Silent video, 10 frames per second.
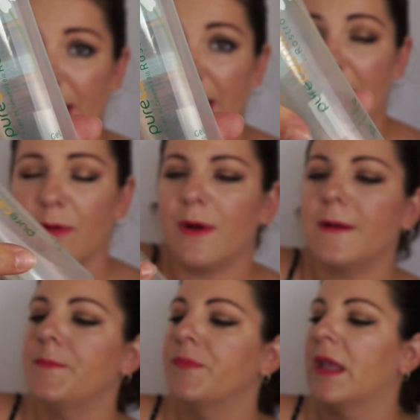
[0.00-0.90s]
gel al
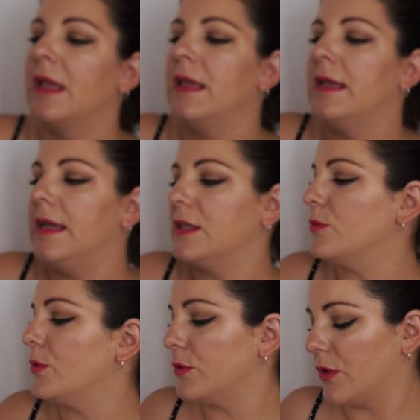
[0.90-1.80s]
agua,
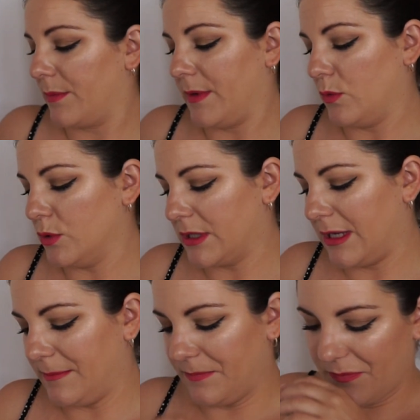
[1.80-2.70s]
es un producto que me
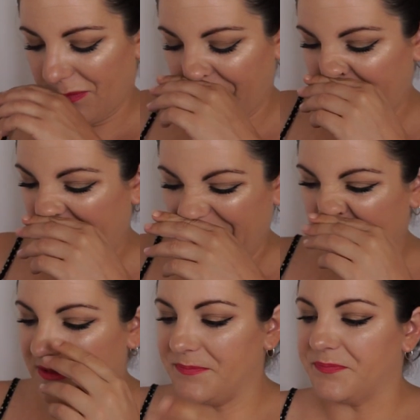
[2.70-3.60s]
gusta,
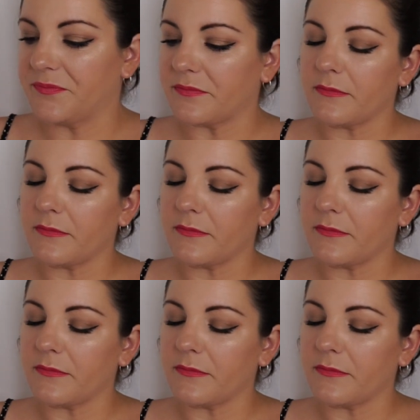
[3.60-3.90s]
pero